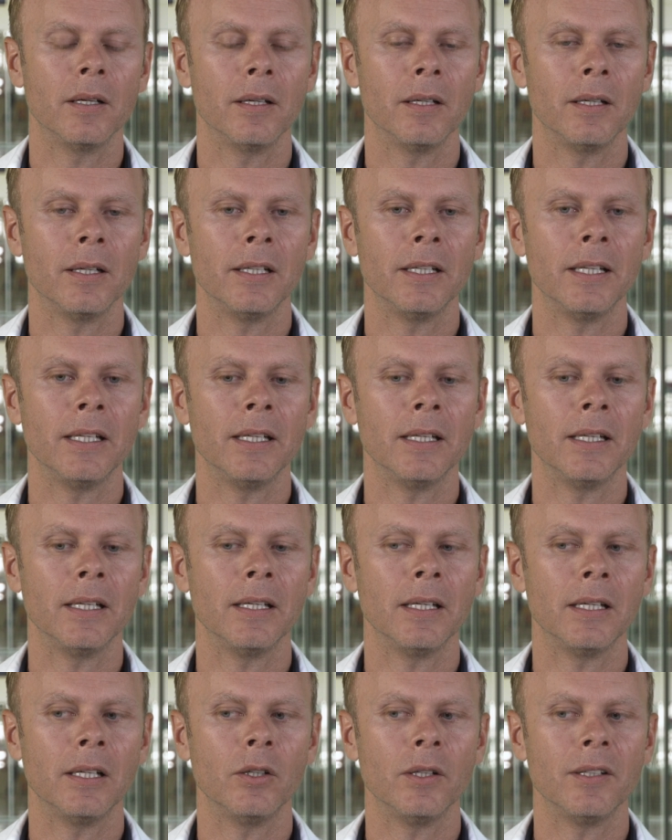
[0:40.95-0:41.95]

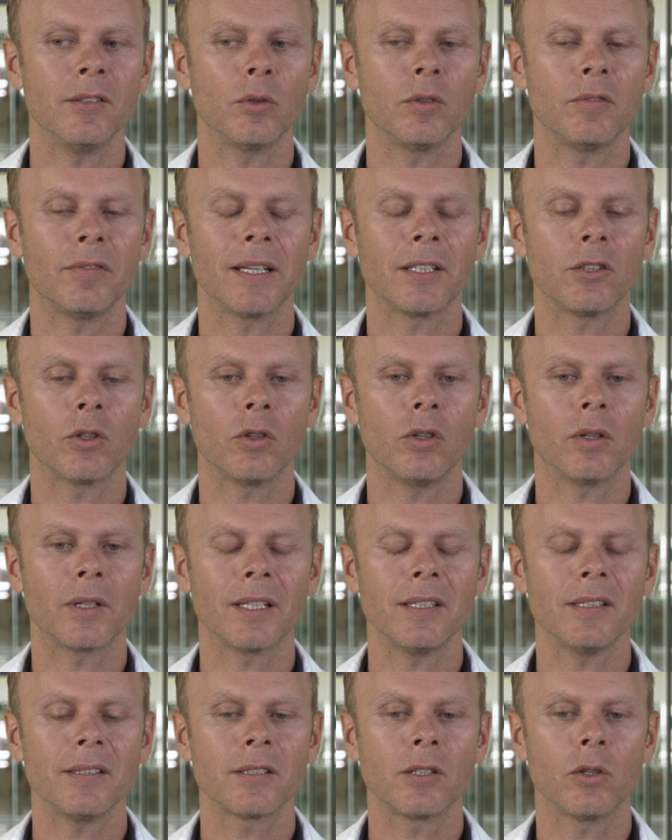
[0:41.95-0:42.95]
les, autres facteurs de
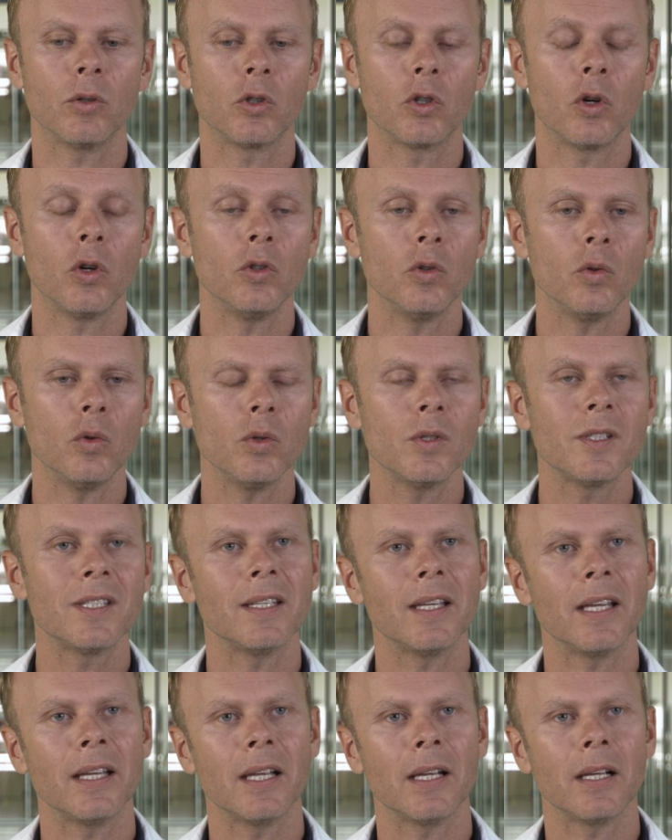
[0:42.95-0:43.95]
risque connus,
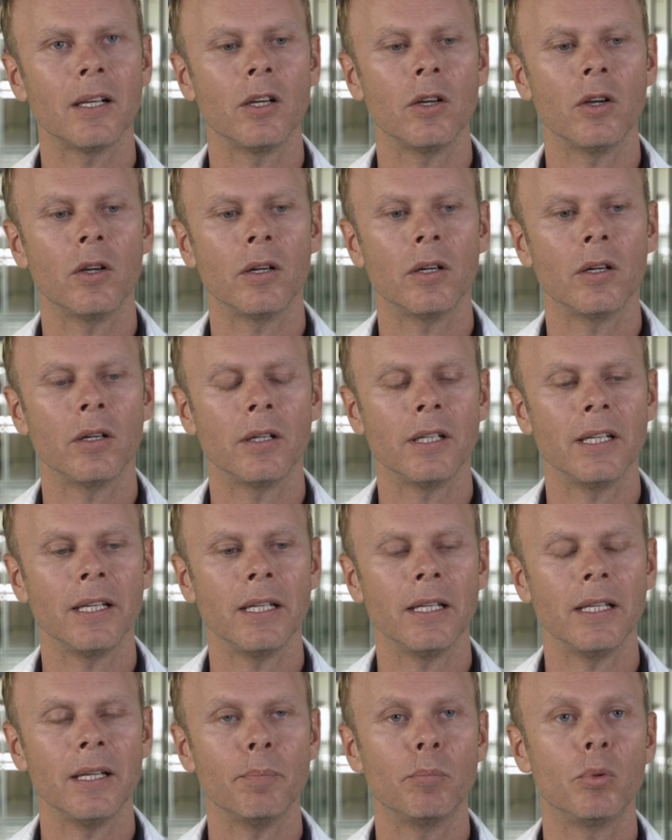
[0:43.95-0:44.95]
c'est
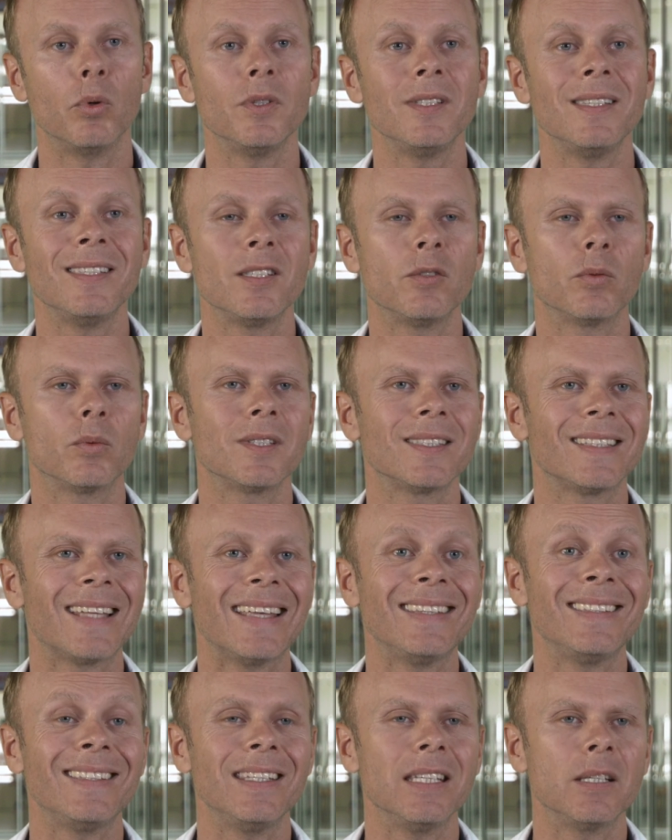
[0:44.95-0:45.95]
les, les, positions
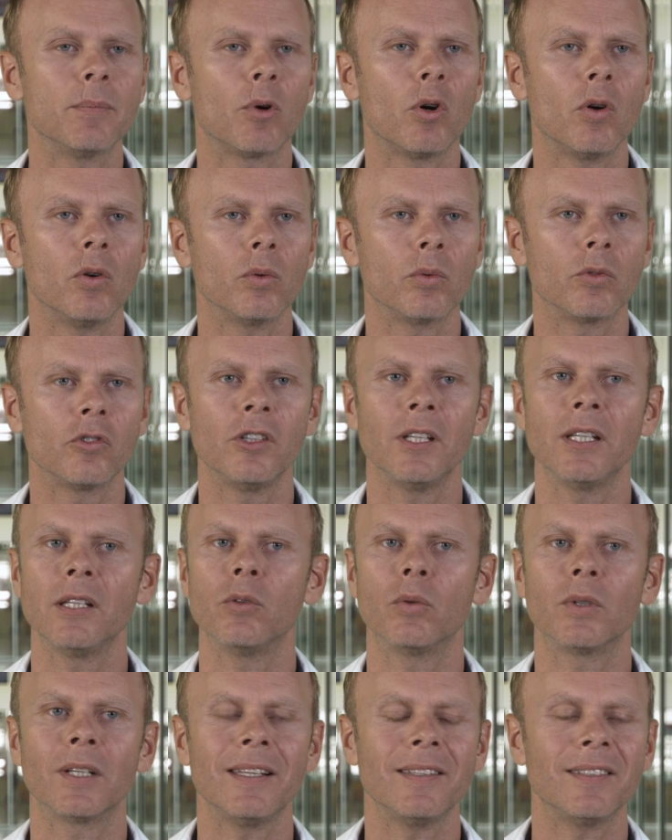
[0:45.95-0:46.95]
statiques prolongées,
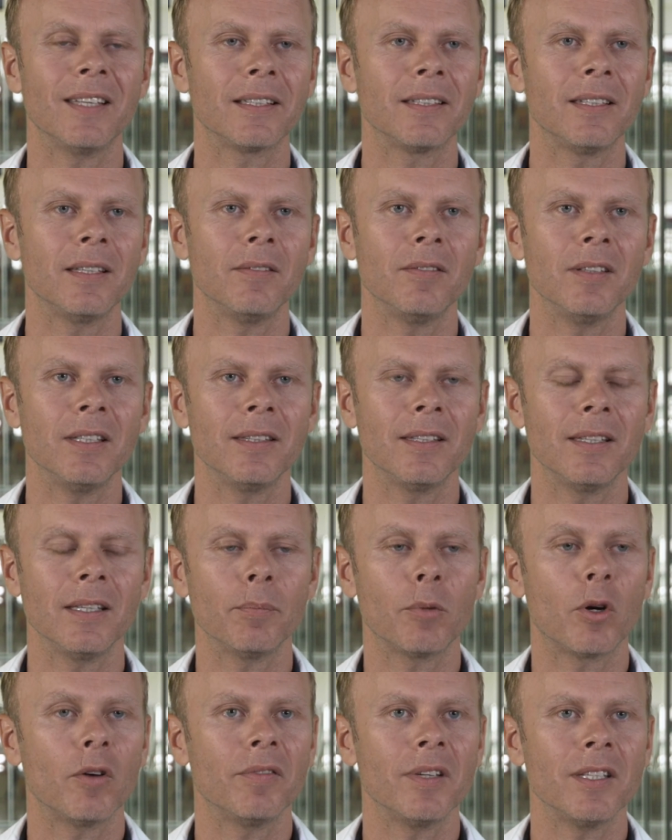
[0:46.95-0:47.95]
donc les activités
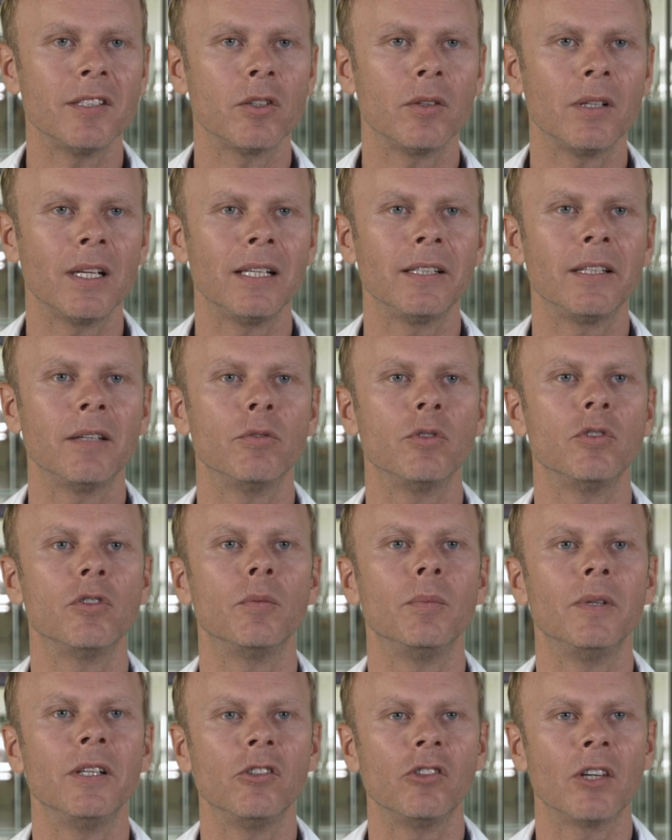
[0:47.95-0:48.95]
professionnelles qui vous
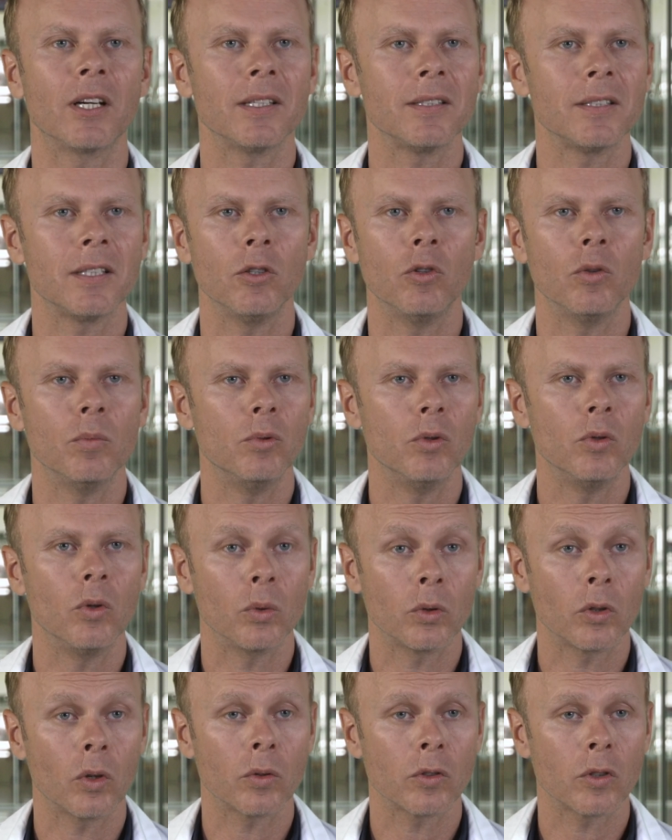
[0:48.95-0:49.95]
obligent à rester debout
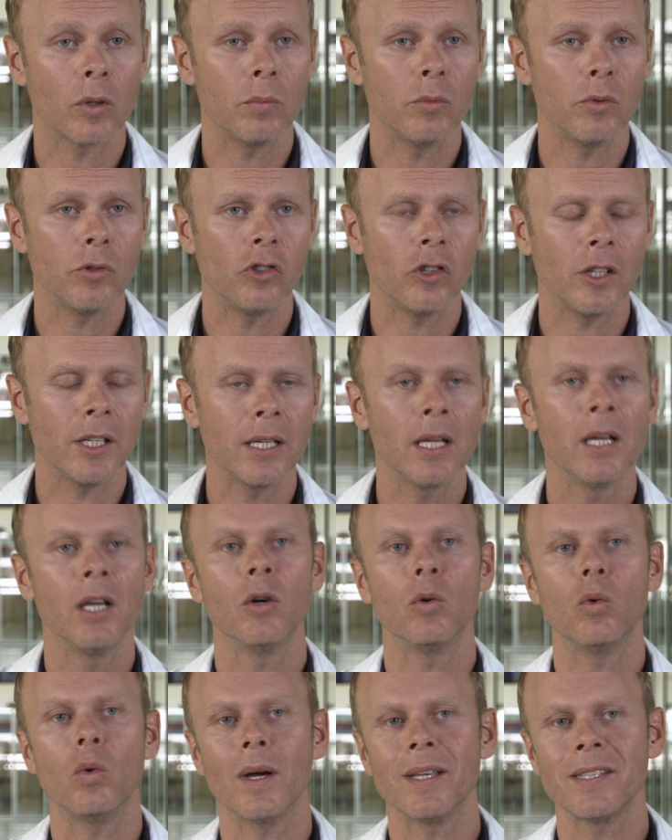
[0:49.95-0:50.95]
longtemps sans bouger,
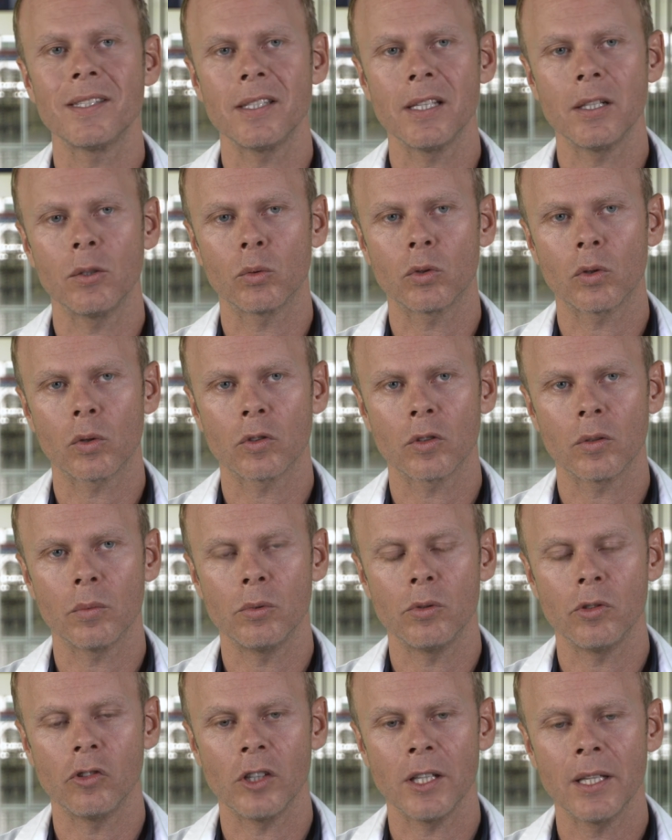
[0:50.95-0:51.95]
ou assis longtemps sans
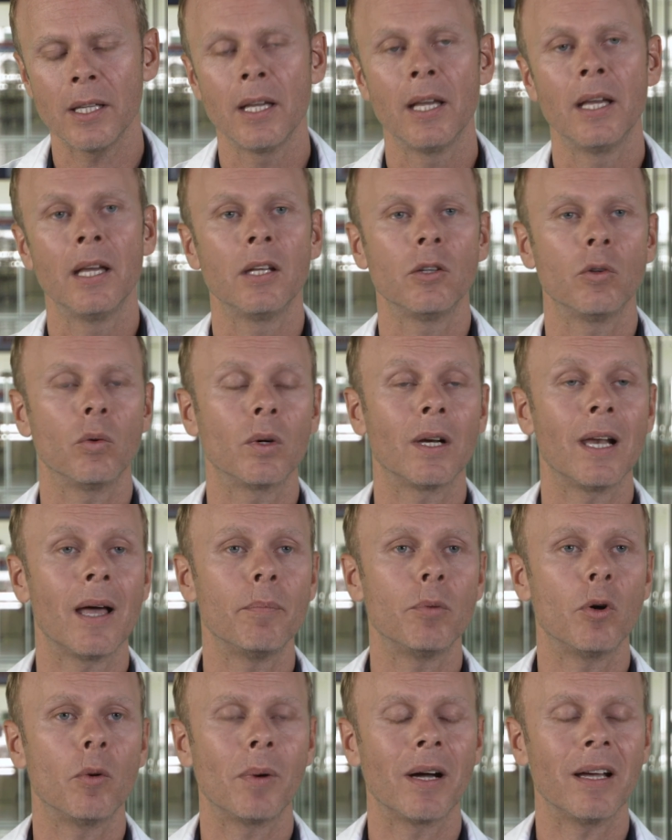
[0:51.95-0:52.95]
bouger. Donc là,
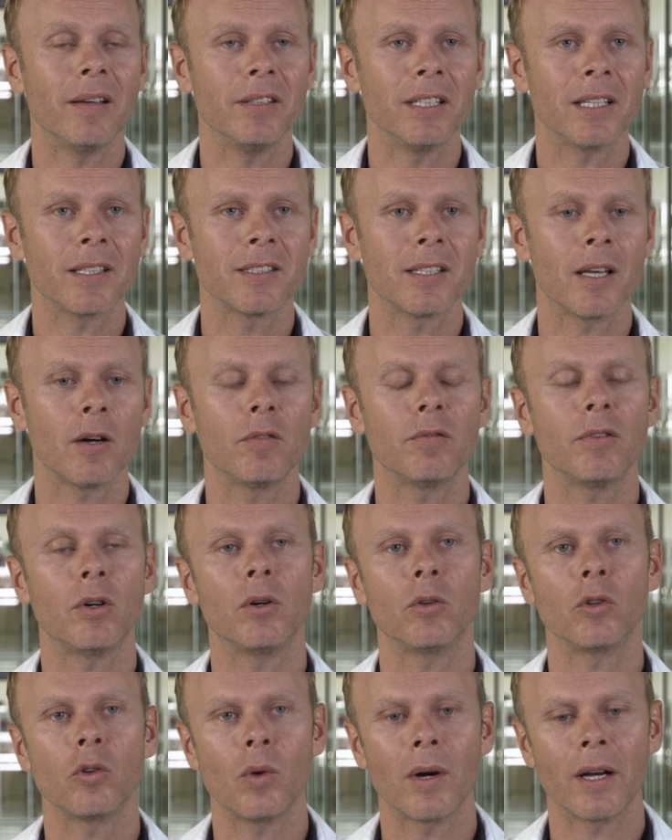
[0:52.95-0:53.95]
pour prévenir ça, on va
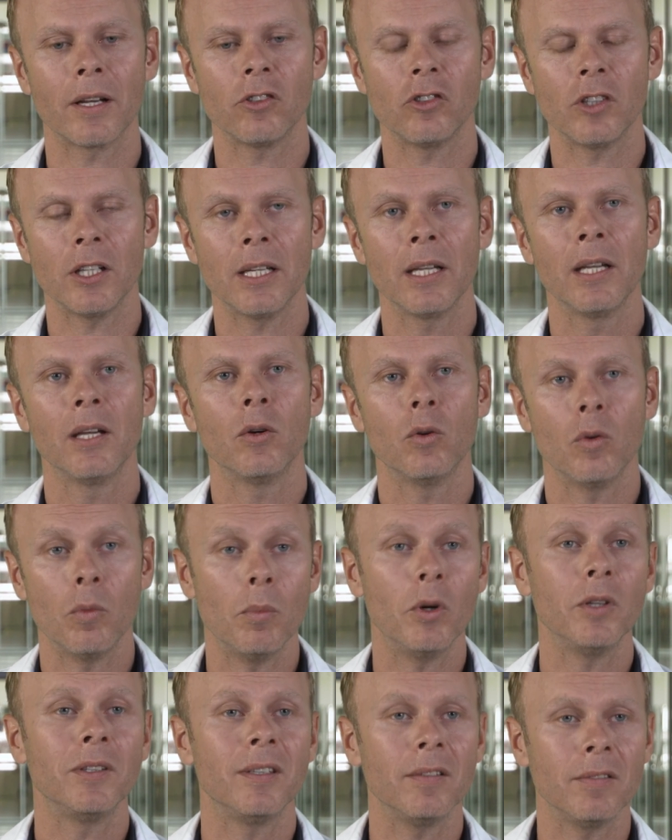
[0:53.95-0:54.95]
encourager ou
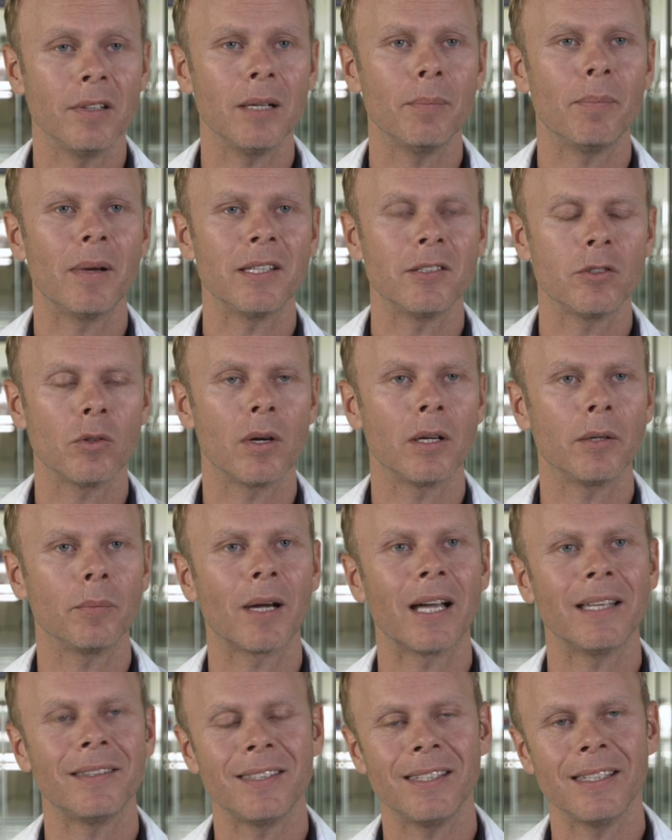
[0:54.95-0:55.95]
motiver le patient à une
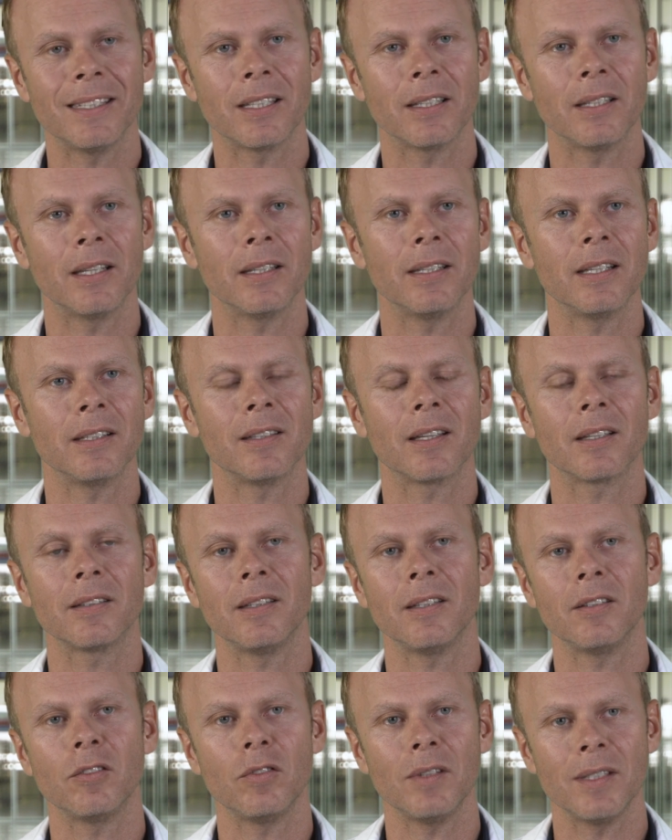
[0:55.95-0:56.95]
pratique d'un
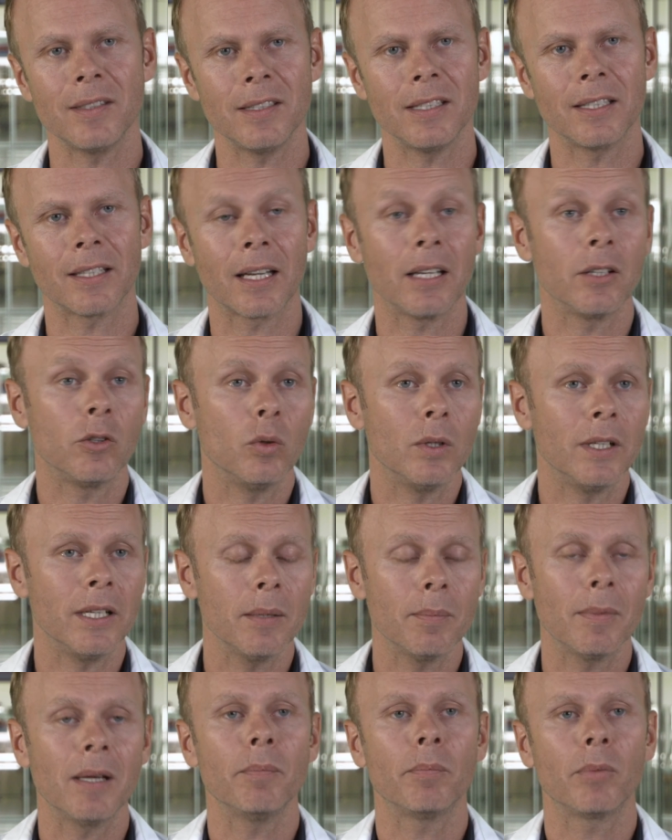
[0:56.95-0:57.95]
exercice physique régulier
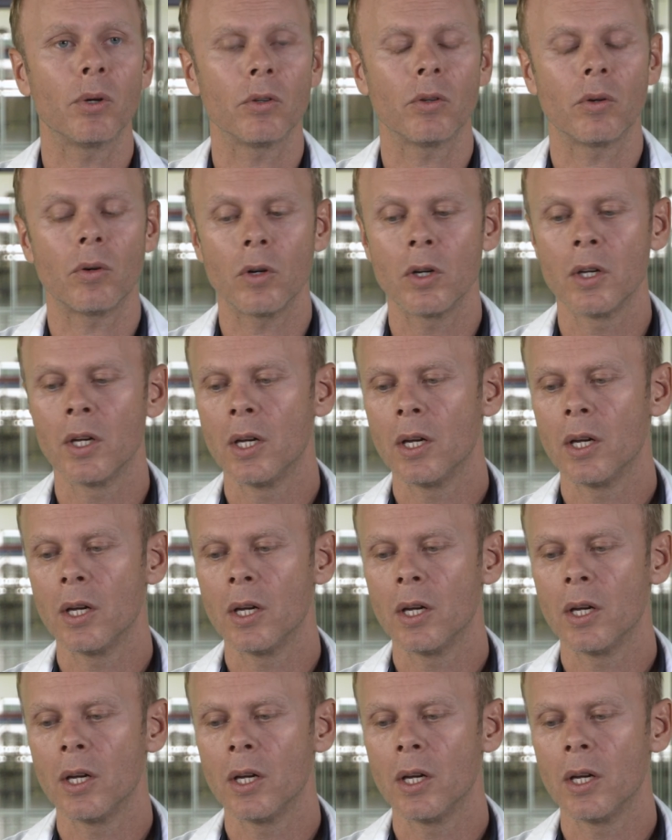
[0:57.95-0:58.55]
même pendant